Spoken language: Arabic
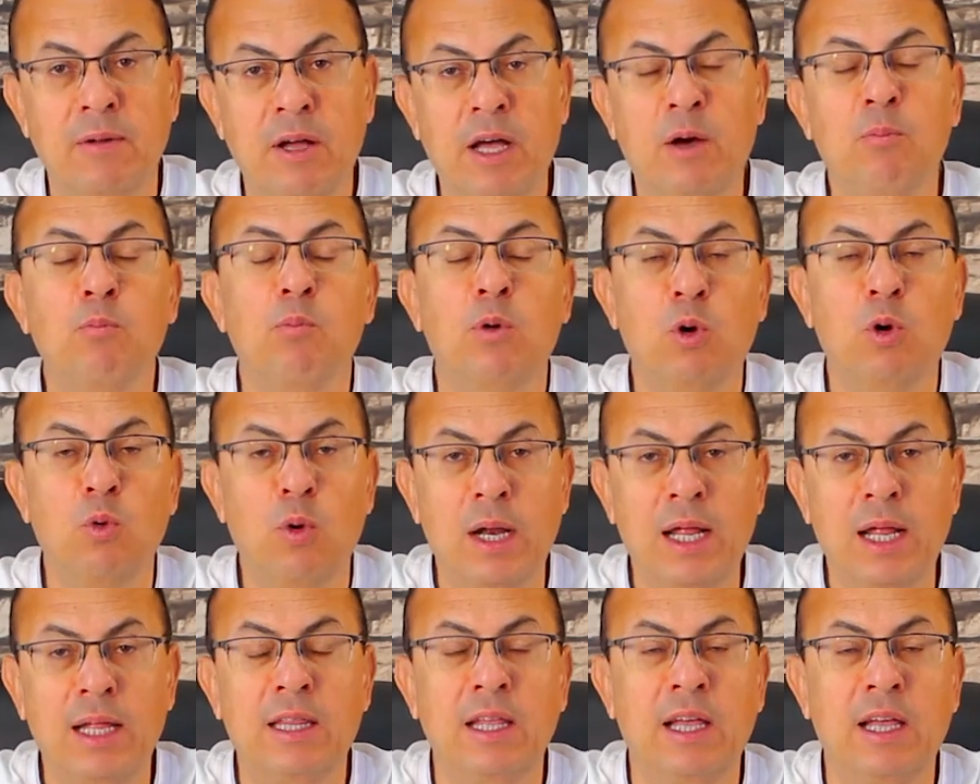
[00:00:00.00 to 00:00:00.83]
ام
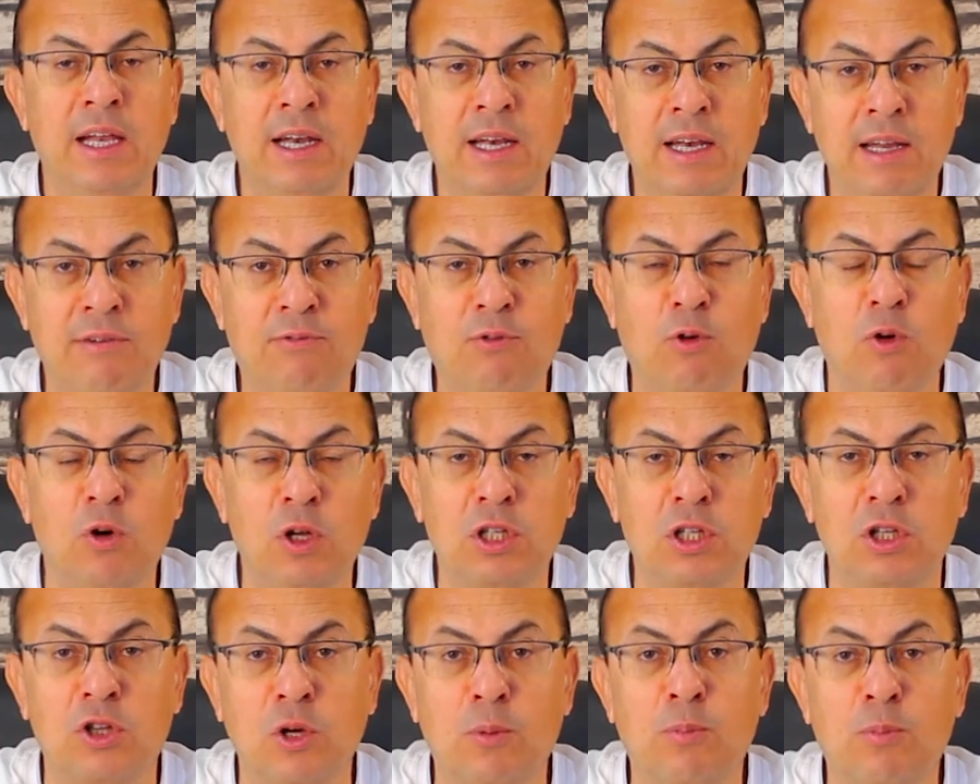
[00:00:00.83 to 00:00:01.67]
الولد اللي في
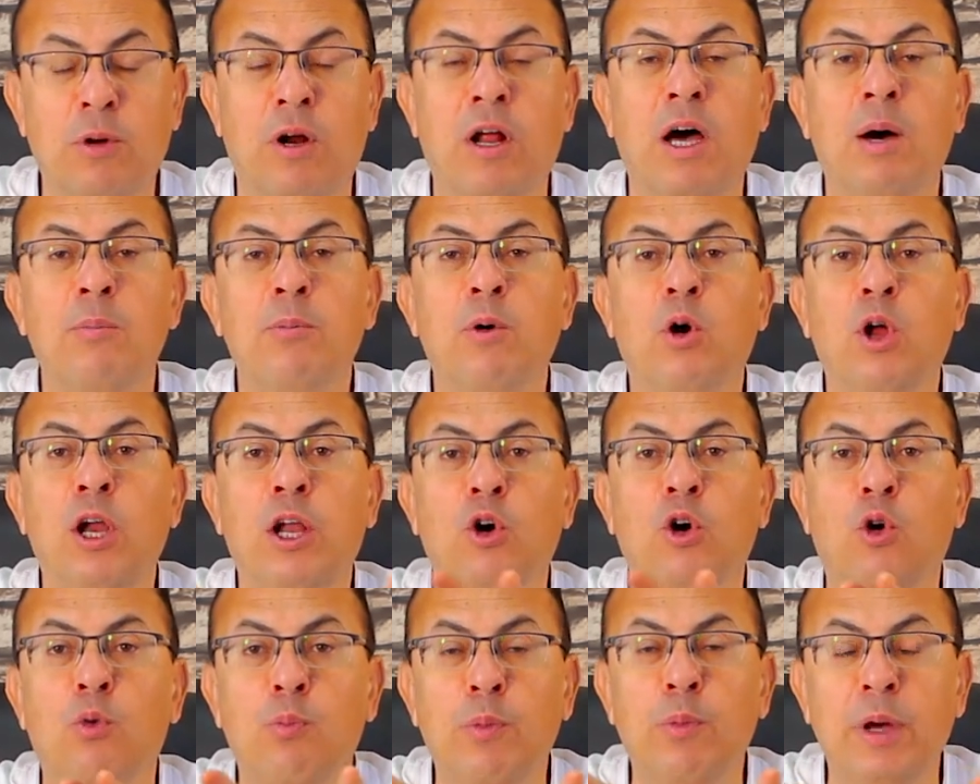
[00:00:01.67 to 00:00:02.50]
كليه الطب رغم ان
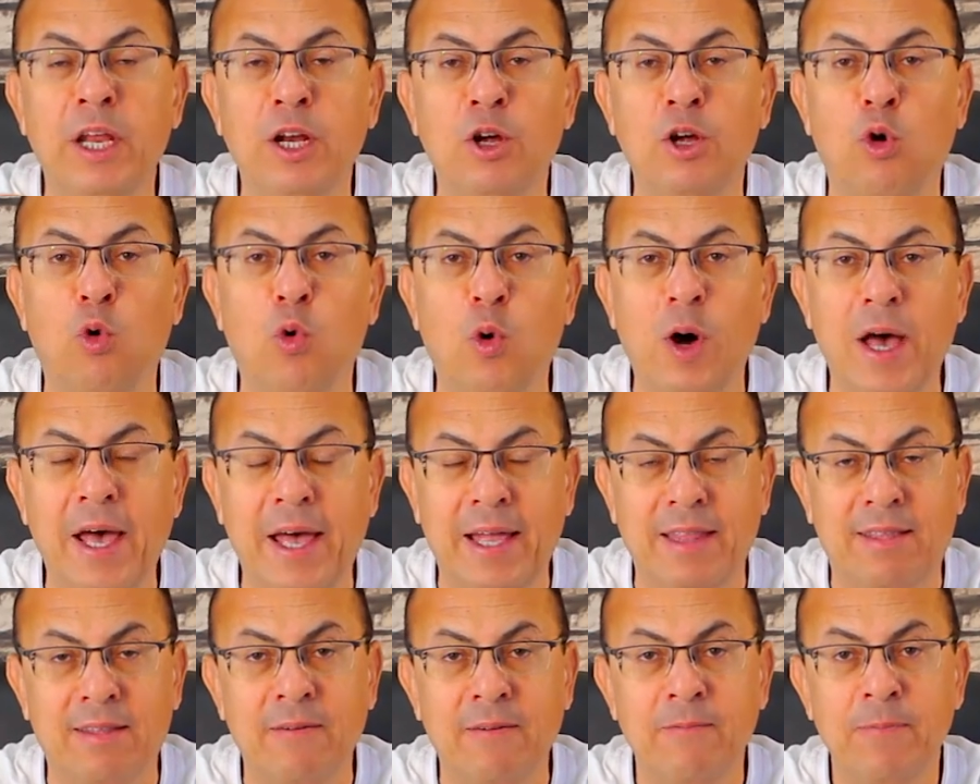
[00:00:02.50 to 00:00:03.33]
الامين
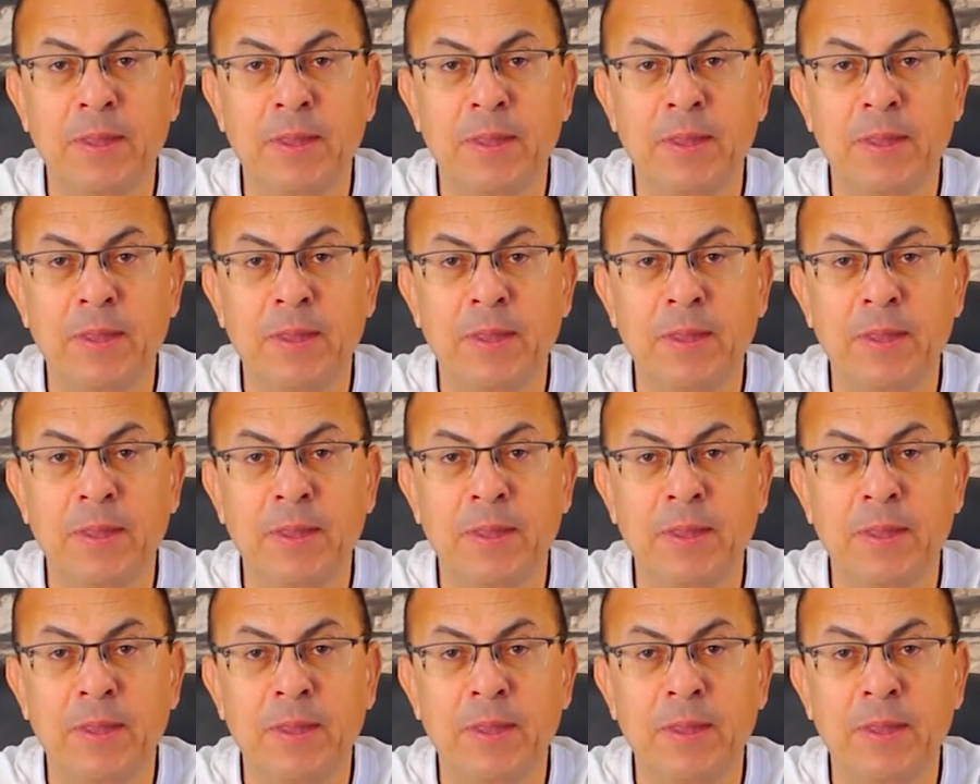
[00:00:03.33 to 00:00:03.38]
اخوات